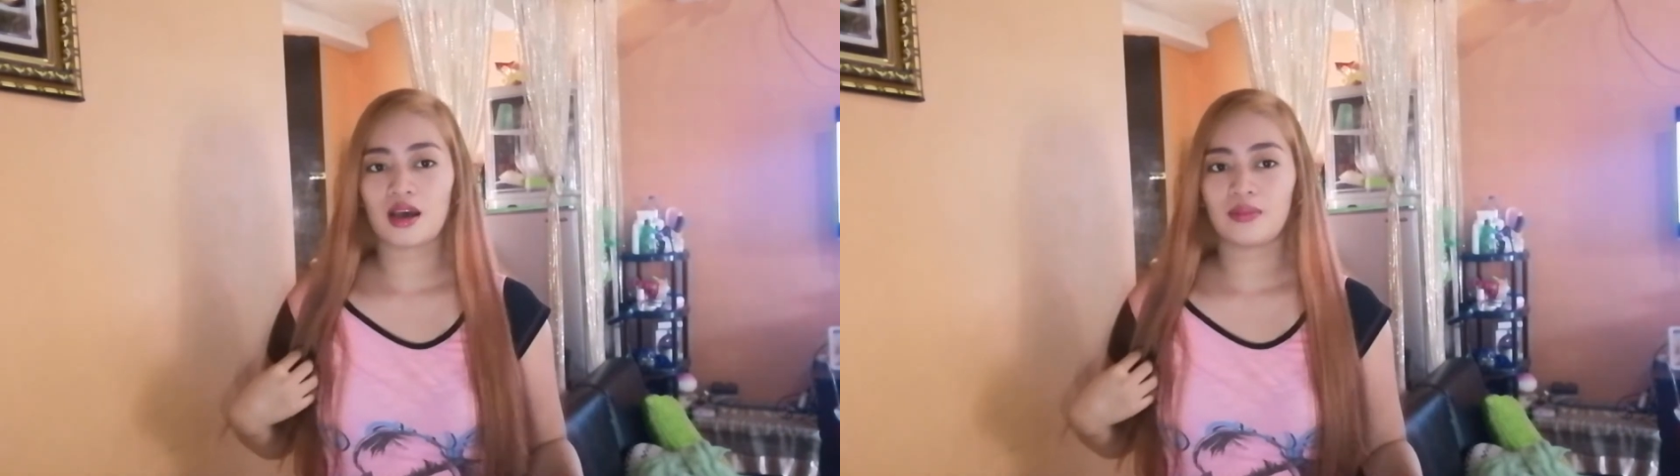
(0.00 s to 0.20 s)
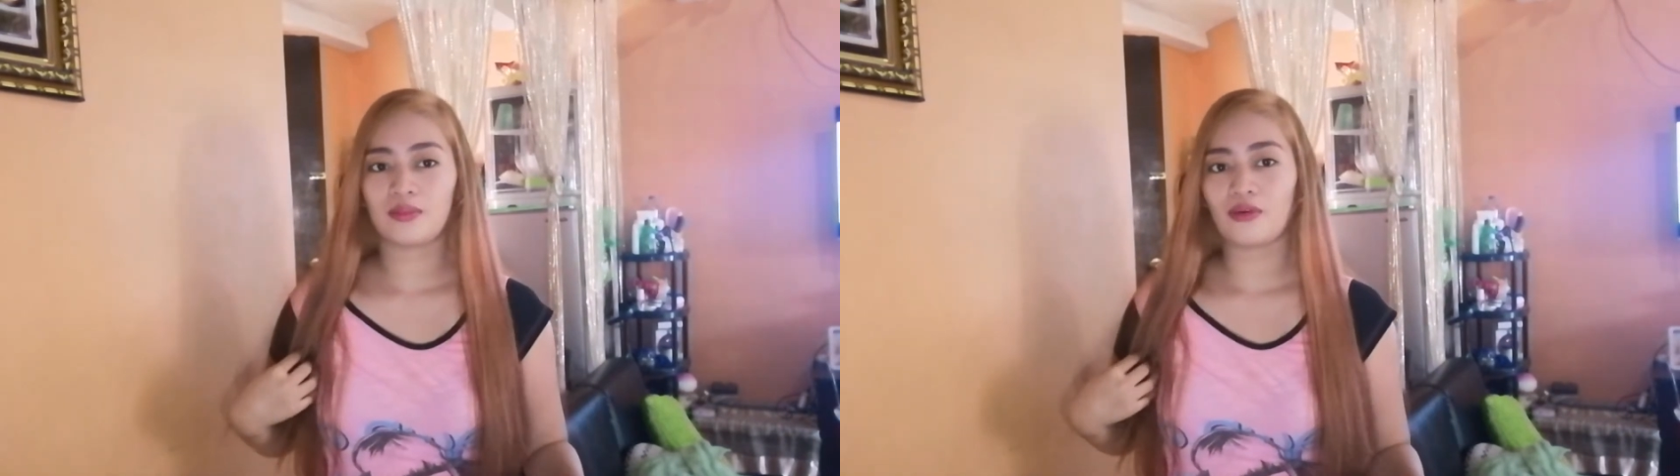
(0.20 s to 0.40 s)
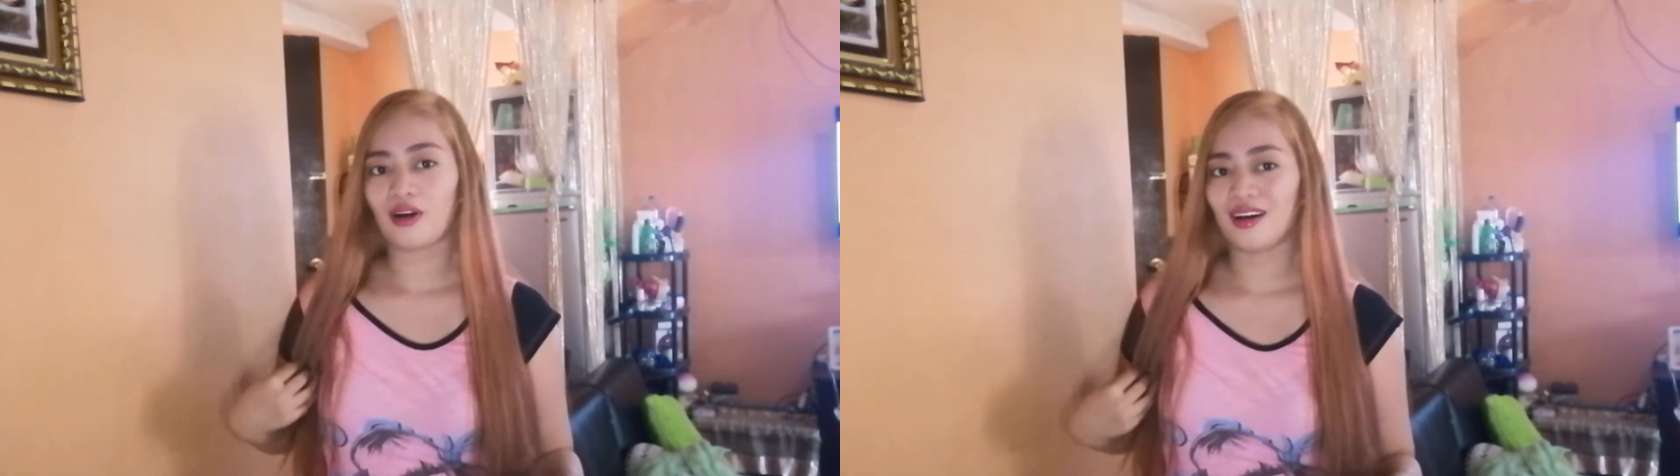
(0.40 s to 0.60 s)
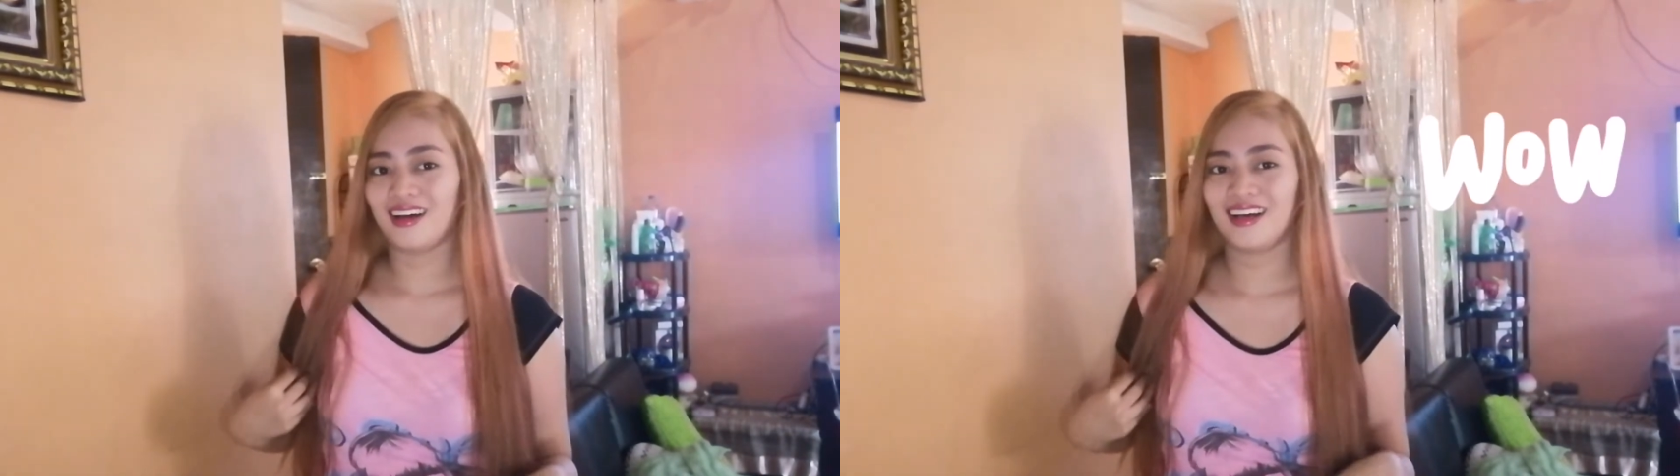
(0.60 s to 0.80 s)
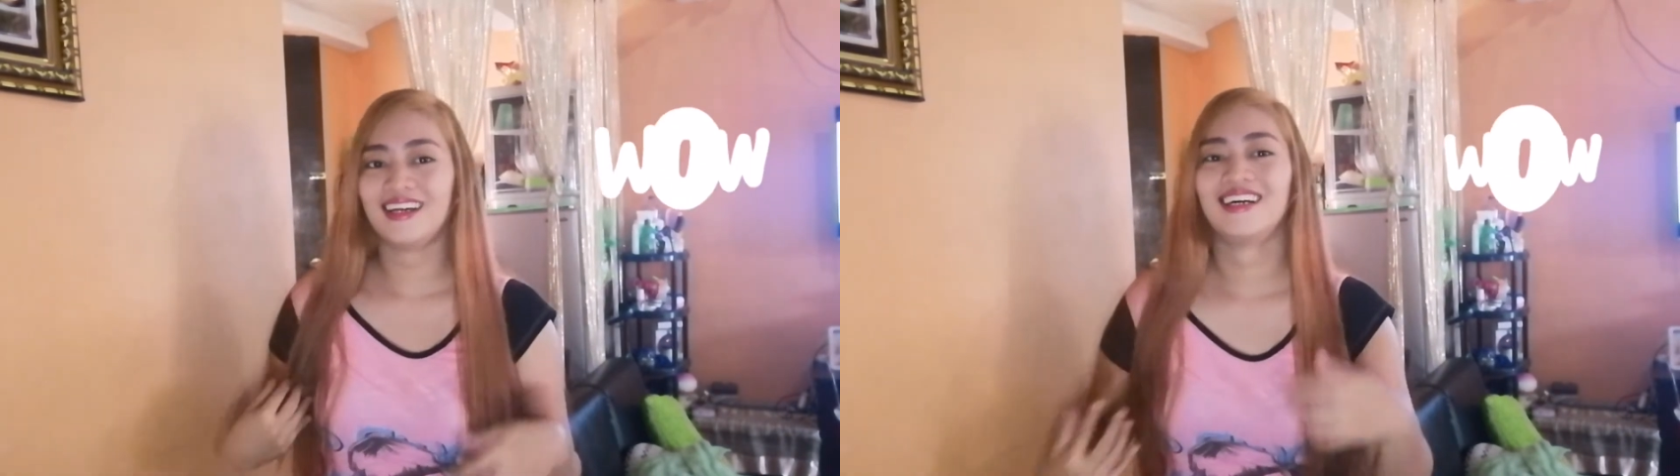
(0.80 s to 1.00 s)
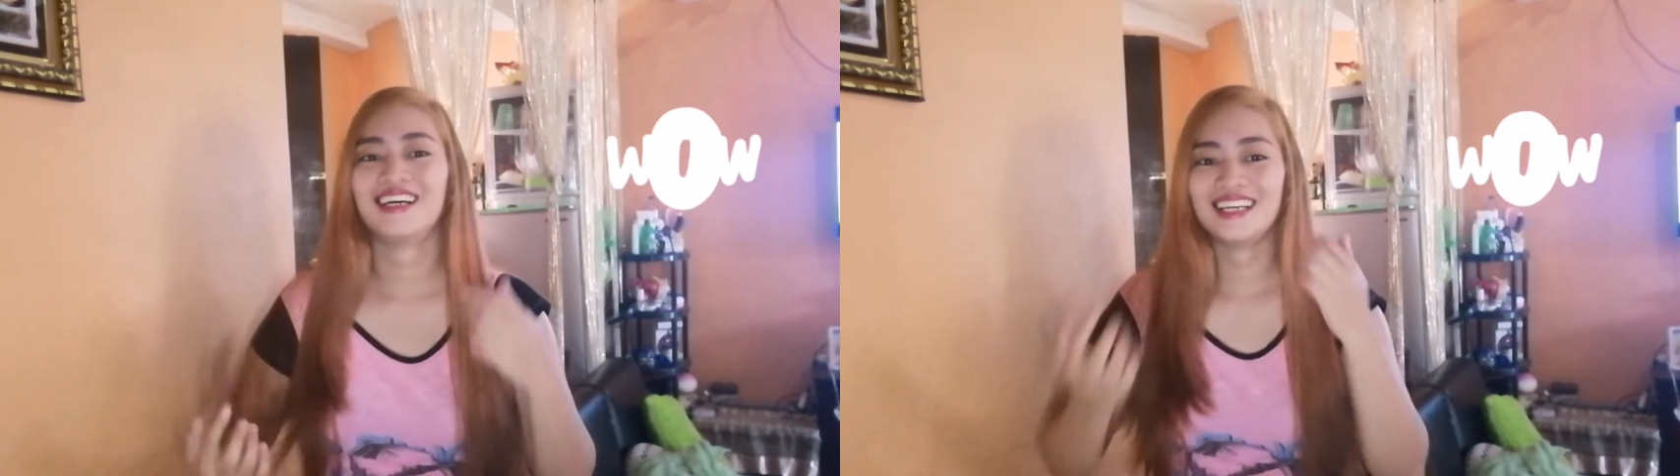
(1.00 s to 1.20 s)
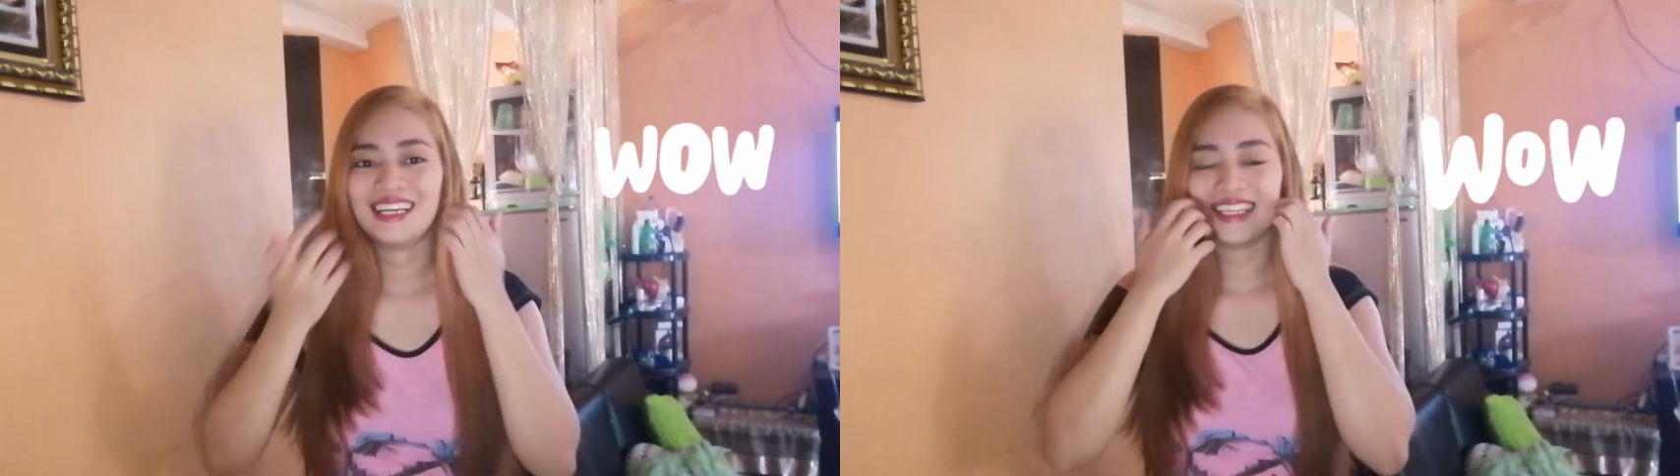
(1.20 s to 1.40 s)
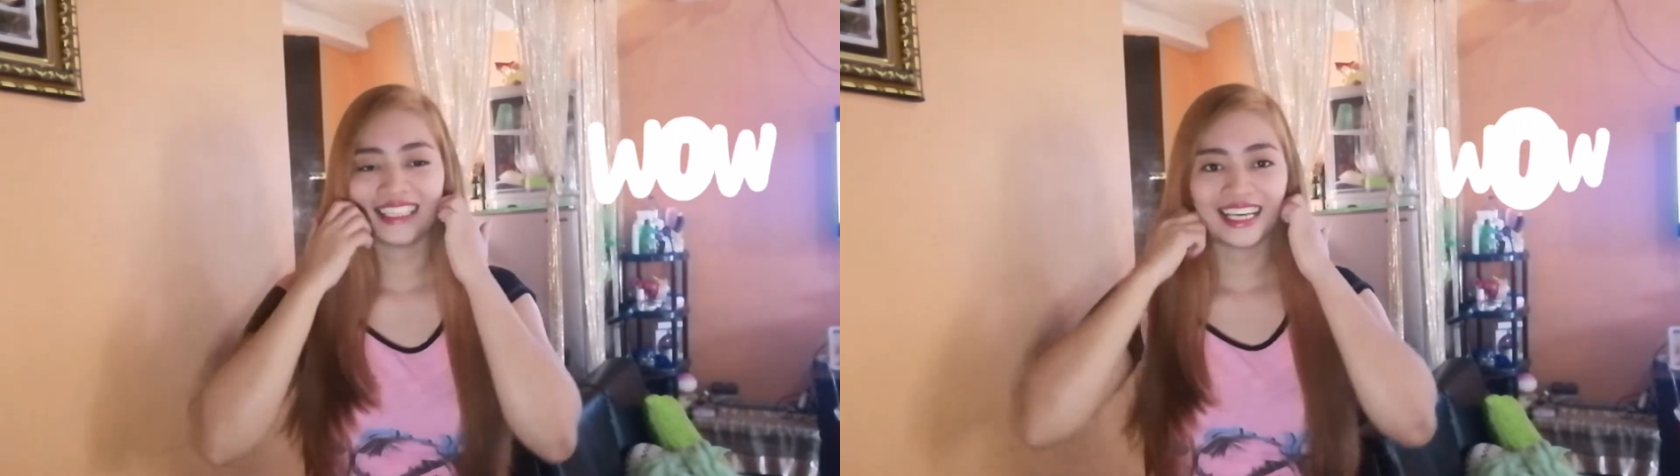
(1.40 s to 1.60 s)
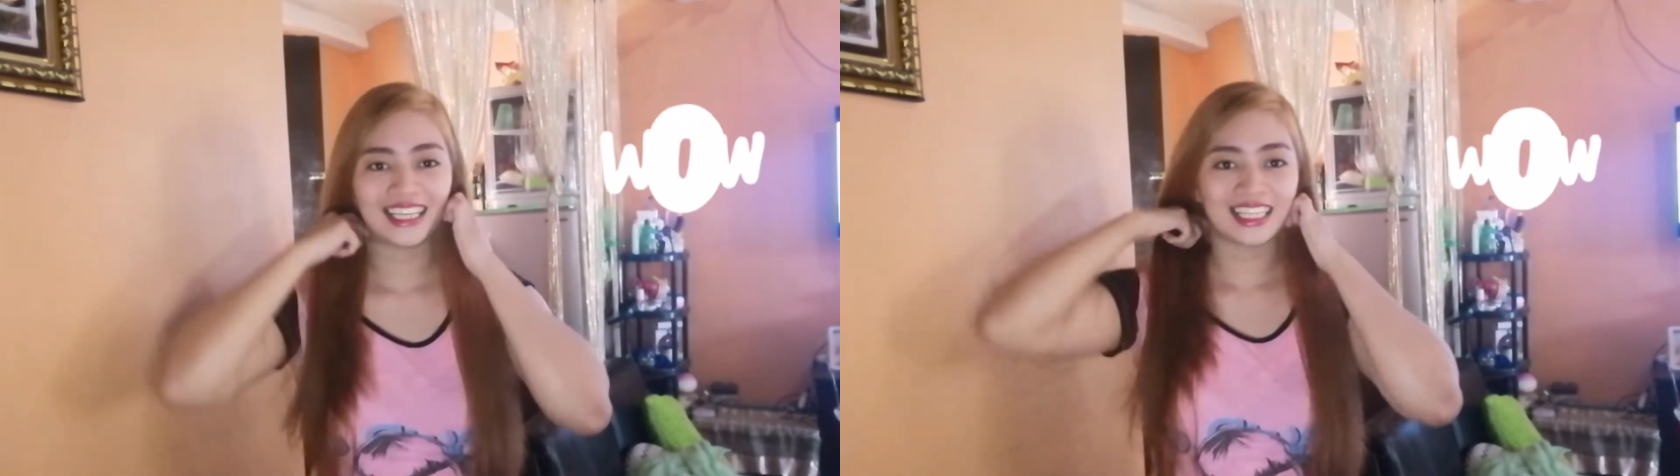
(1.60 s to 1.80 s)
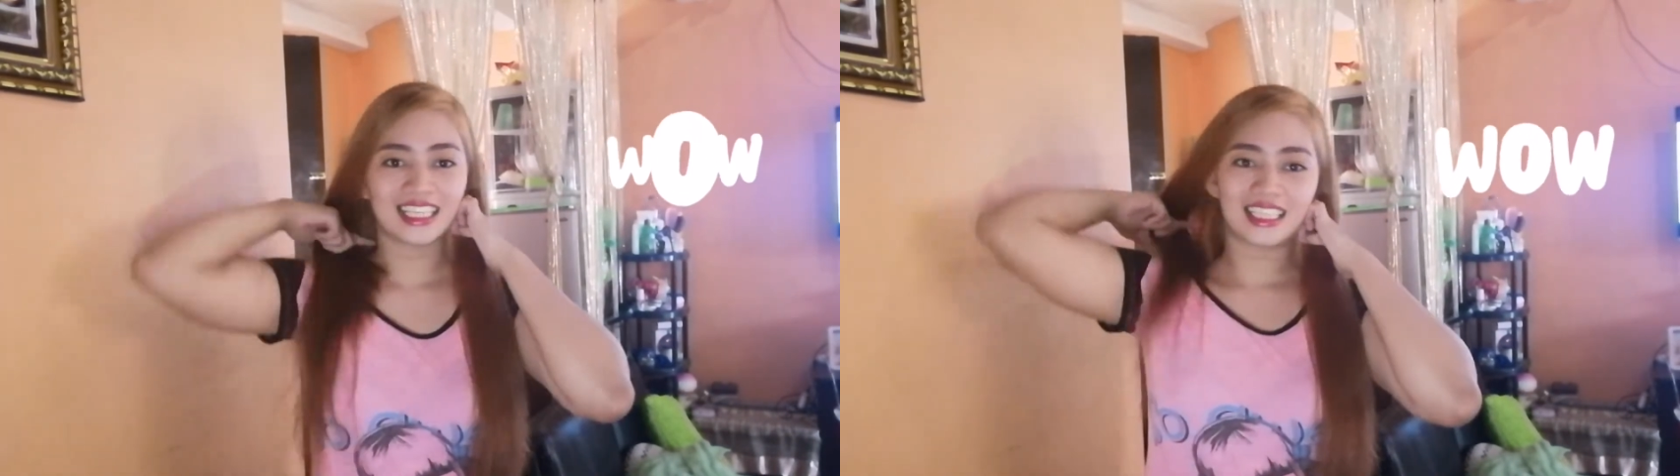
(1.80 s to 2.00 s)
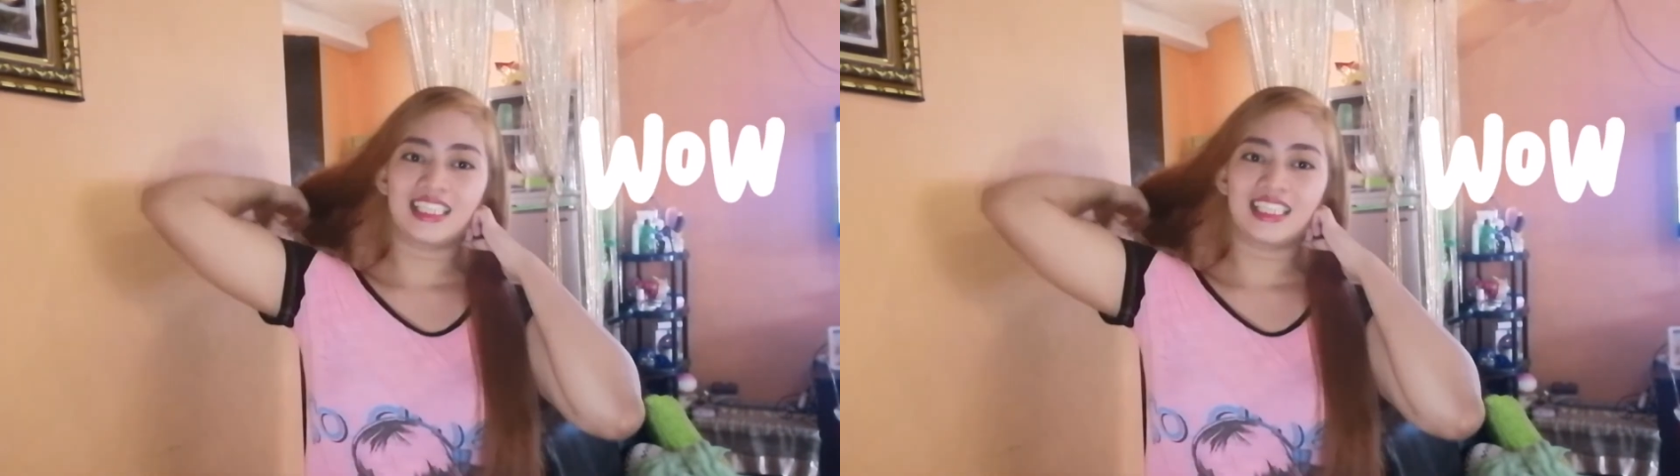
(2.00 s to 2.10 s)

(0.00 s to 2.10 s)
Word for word: mukha. Yan.